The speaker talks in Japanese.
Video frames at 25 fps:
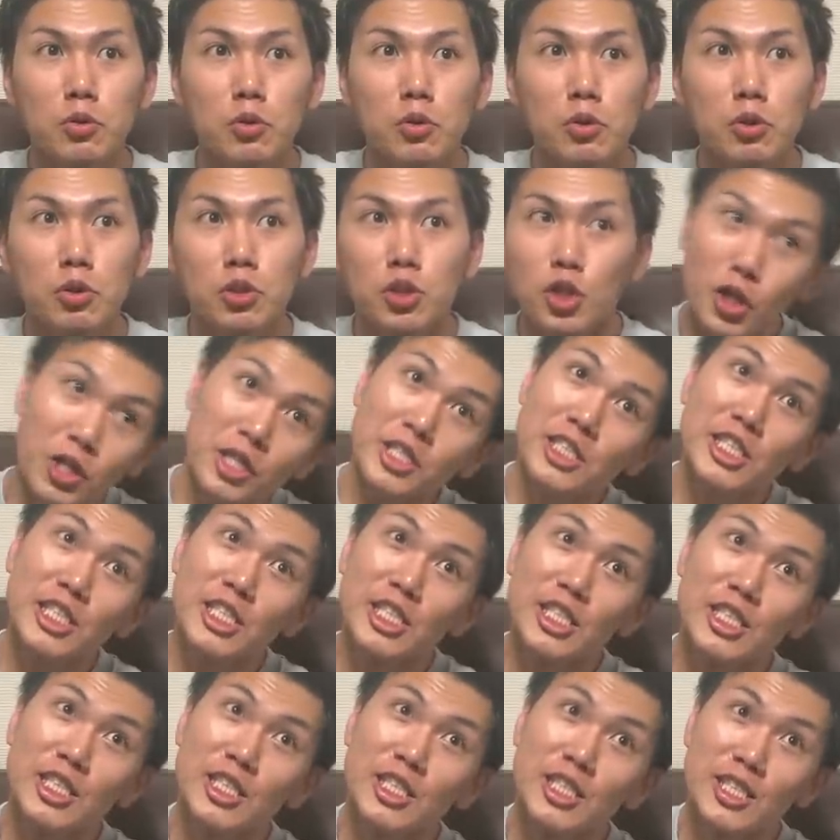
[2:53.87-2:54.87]
初
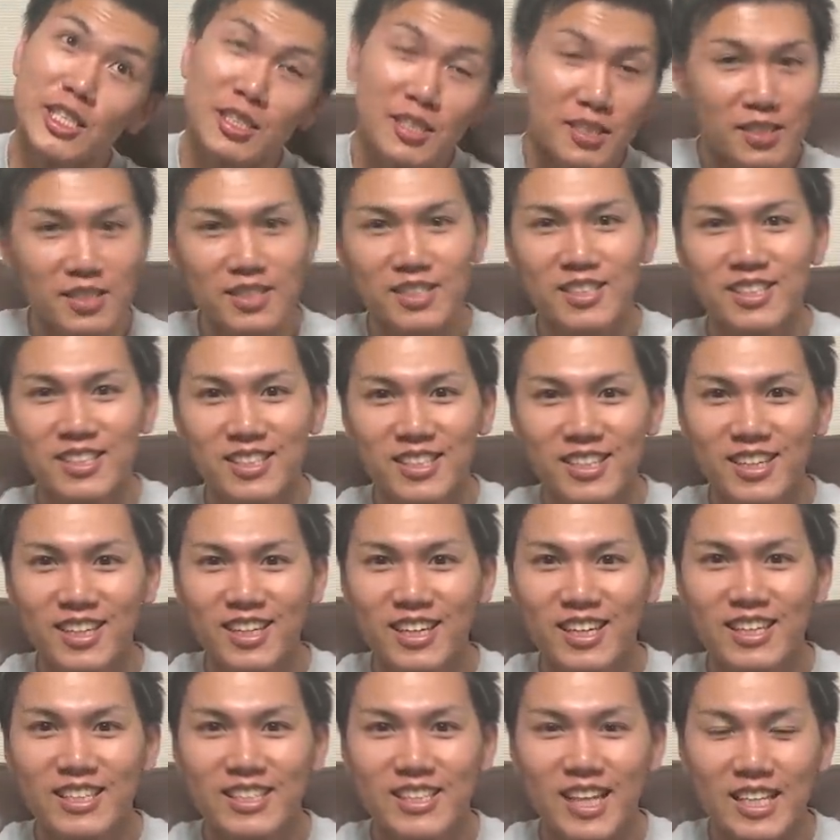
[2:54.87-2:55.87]
日
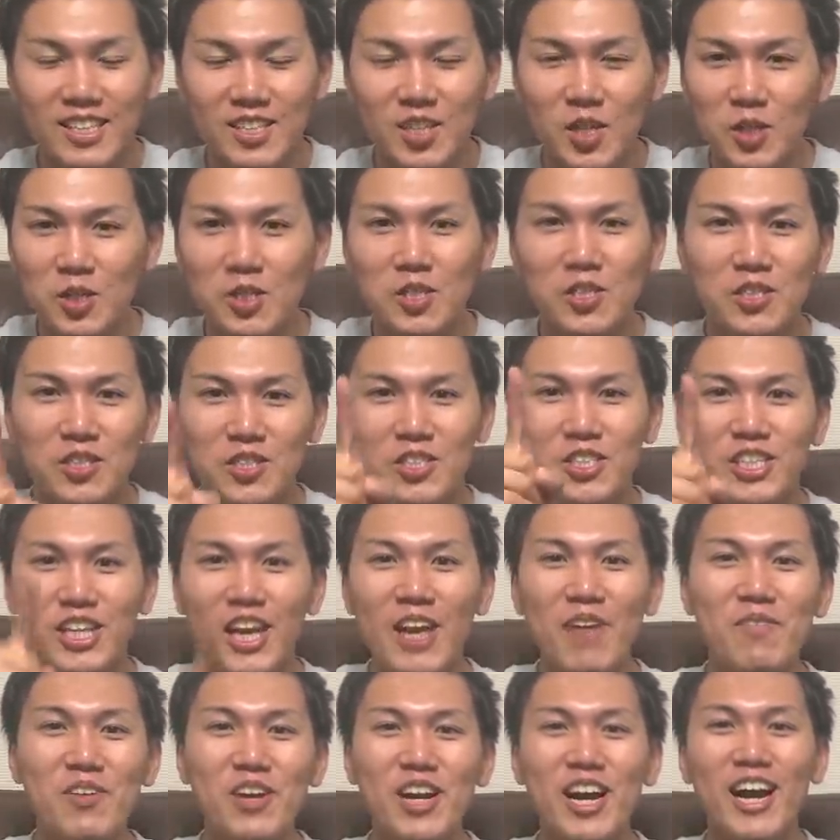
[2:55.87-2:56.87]
早速、
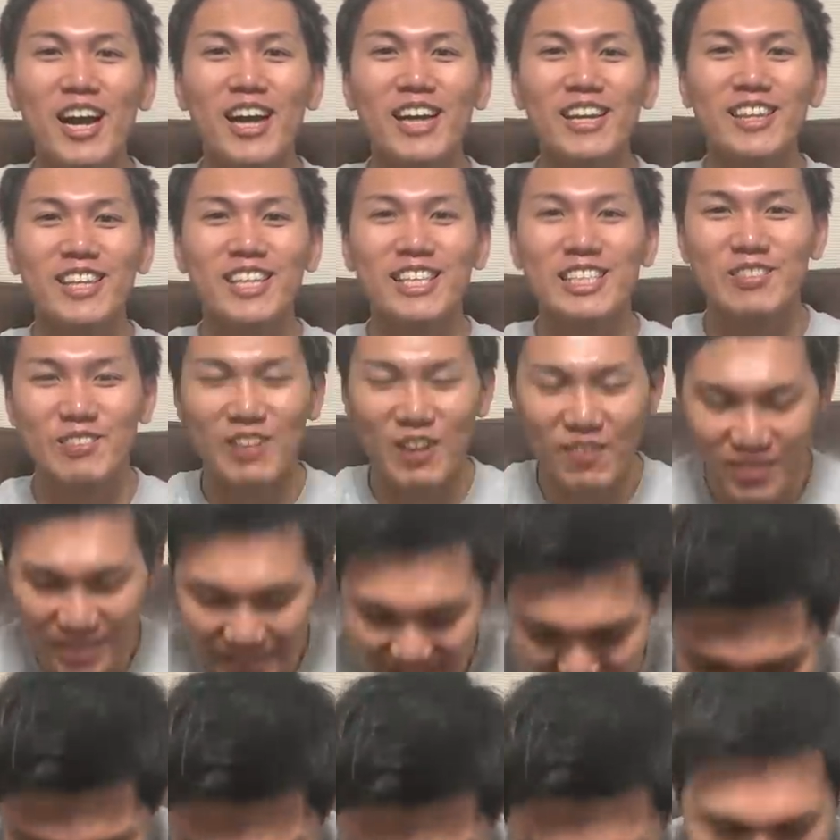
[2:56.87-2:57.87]
クレームが入ってしまいま
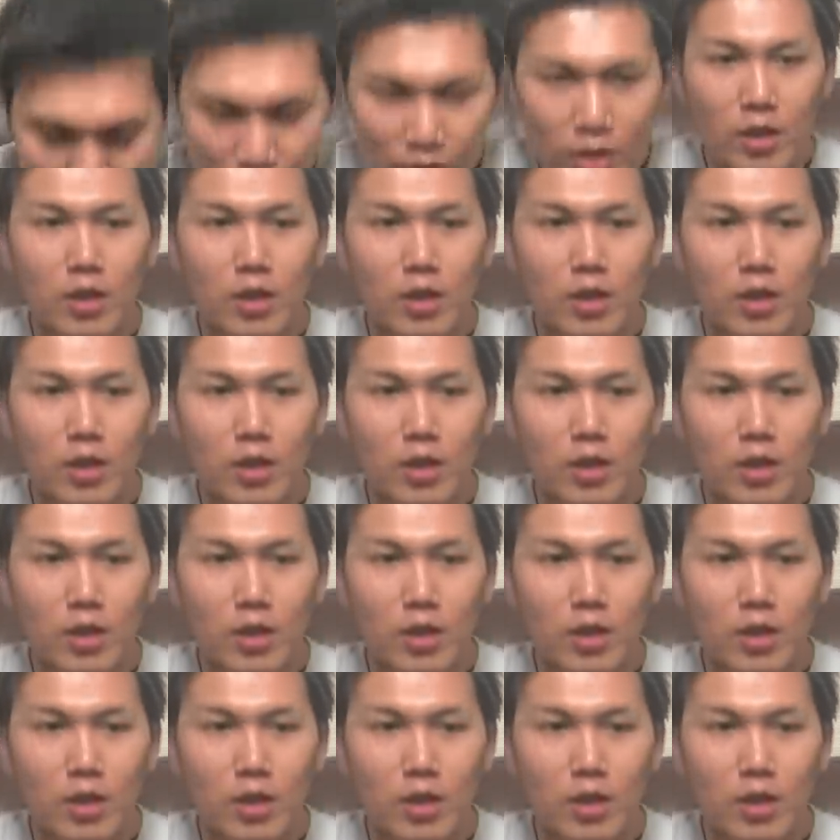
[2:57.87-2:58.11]
した。